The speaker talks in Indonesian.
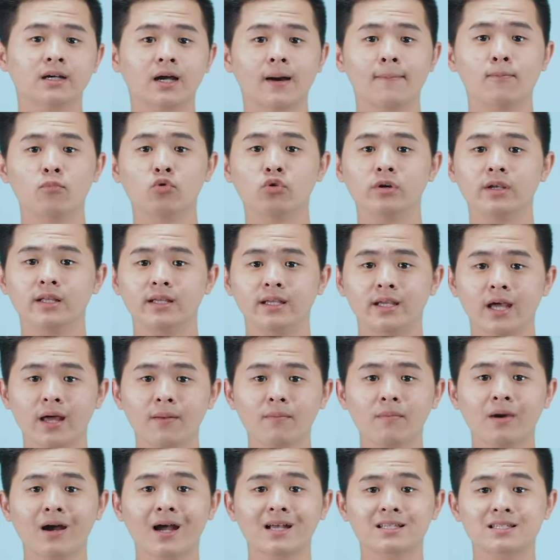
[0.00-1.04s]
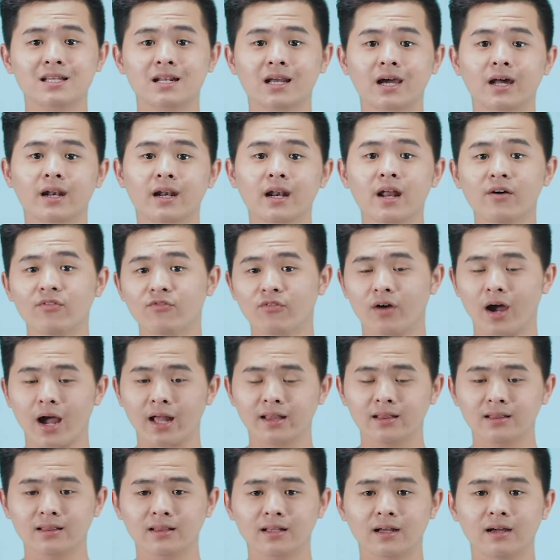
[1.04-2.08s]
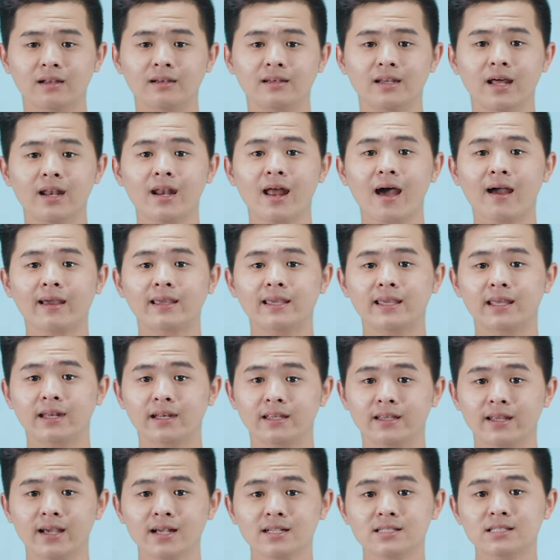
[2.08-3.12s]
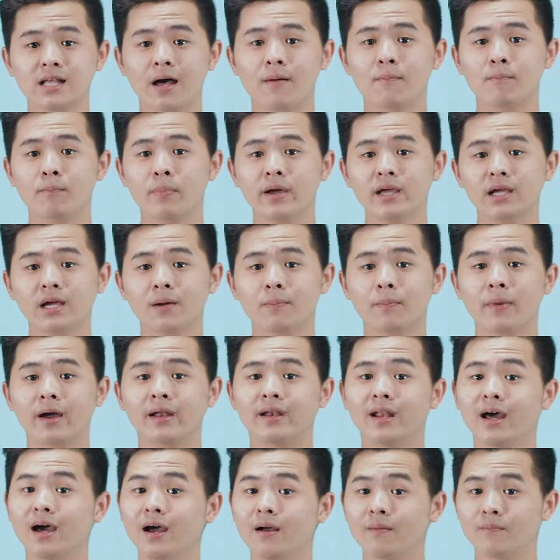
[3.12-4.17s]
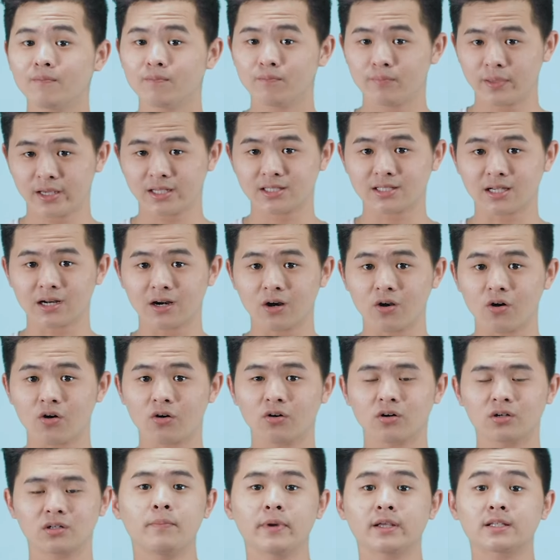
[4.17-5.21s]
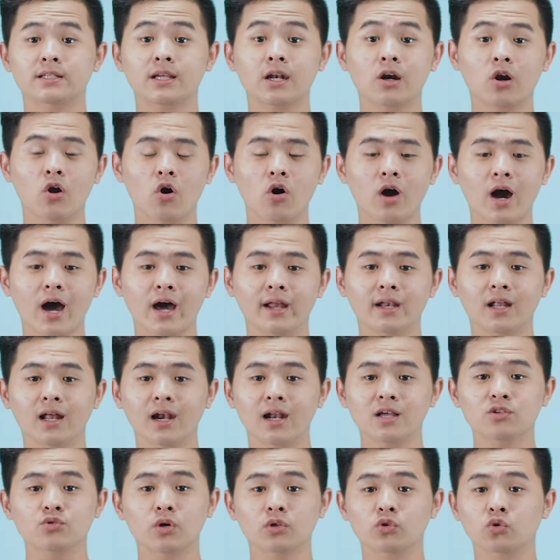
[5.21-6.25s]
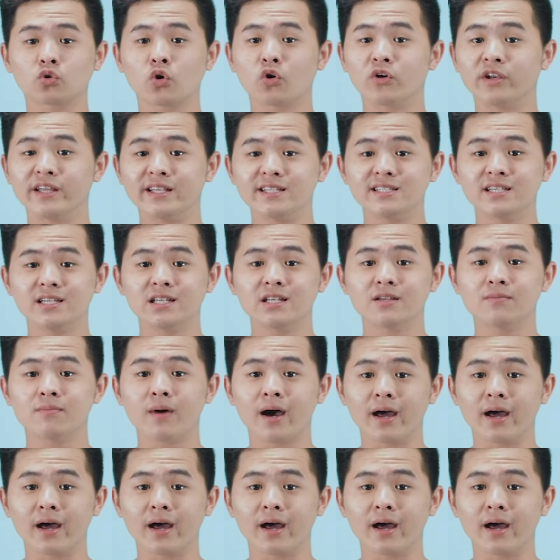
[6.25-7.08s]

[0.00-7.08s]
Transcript: kemudian menghasilkan rough cut, dan akhirnya sampai kepada picture lock. Picture lock adalah suatu kondisi di